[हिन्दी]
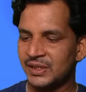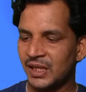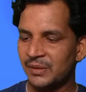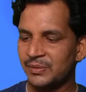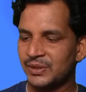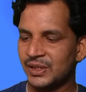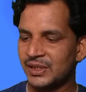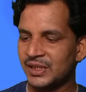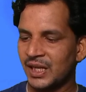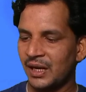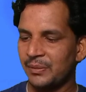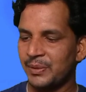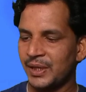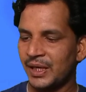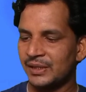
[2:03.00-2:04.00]
सर्व शिक्षा
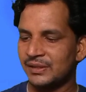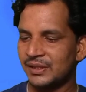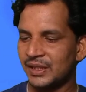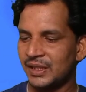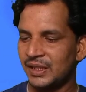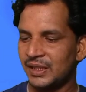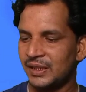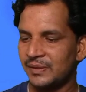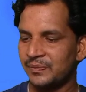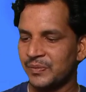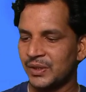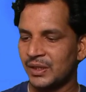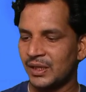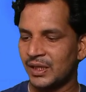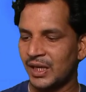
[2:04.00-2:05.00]
अभियान श्री
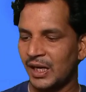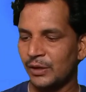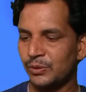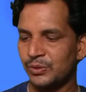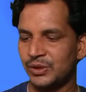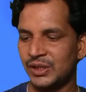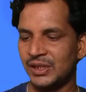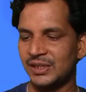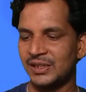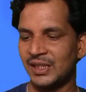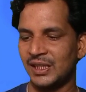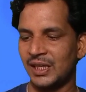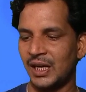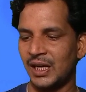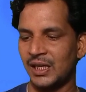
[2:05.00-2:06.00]
रालू सिंह
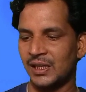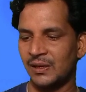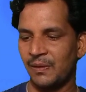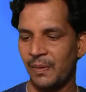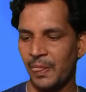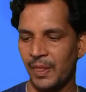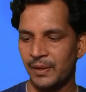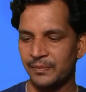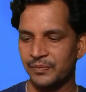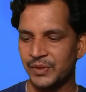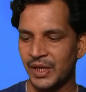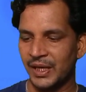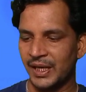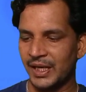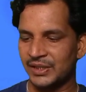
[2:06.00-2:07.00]
सिंघार
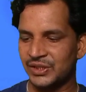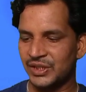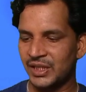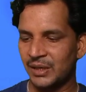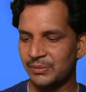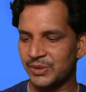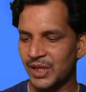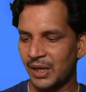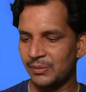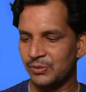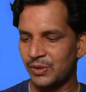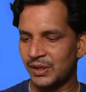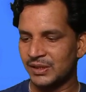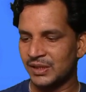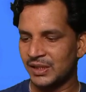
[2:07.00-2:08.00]
एसडीएम
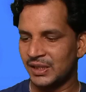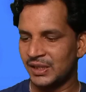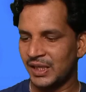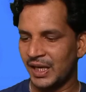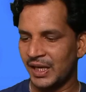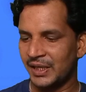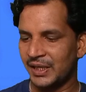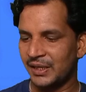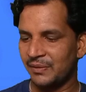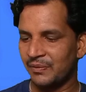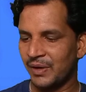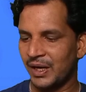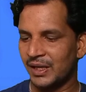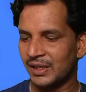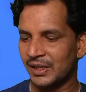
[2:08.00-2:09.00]
झाबुआ श्री एन एन
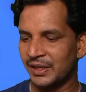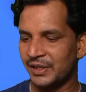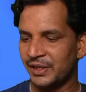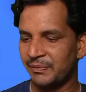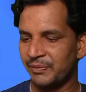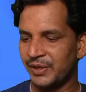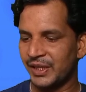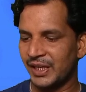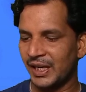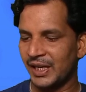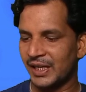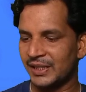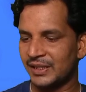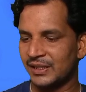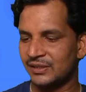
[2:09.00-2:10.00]
मार डिप्टी
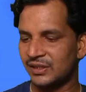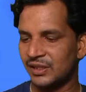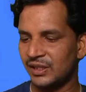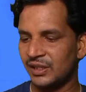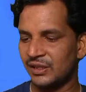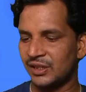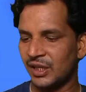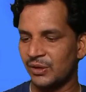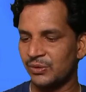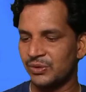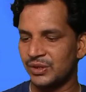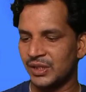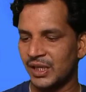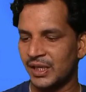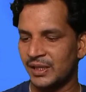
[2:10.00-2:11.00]
कलेक्टर श्री तरुण
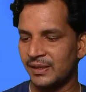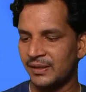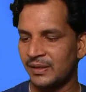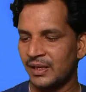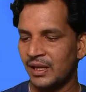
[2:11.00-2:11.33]
जैन